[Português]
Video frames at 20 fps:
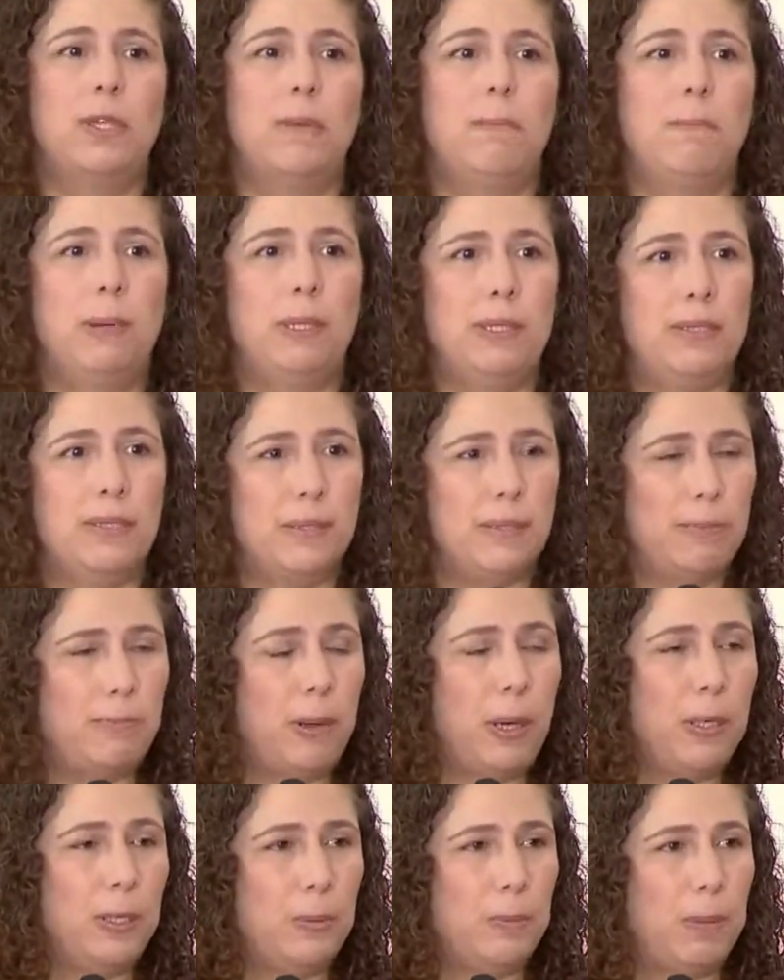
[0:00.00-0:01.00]
que podem ser
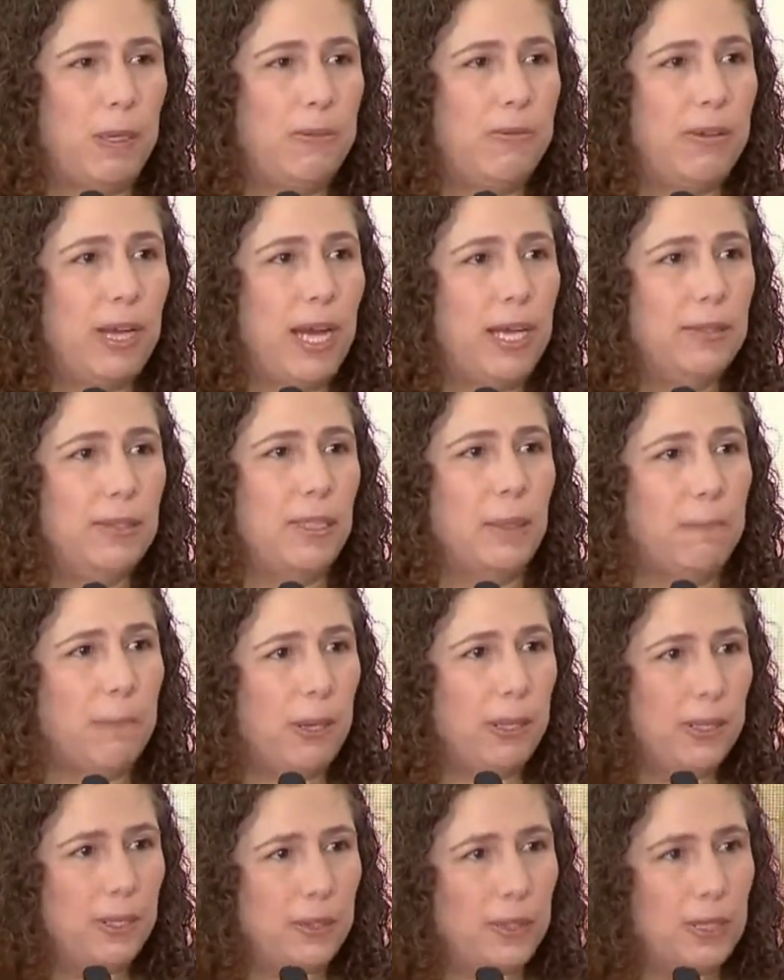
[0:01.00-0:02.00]
portos privados, que
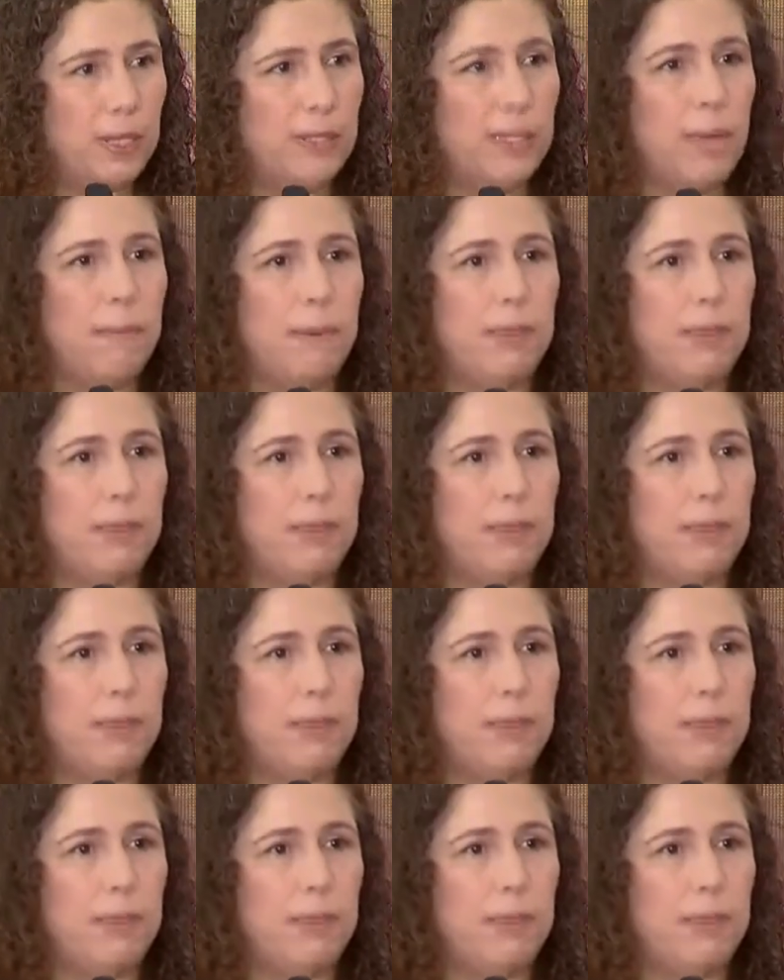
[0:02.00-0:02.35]
podem utilizar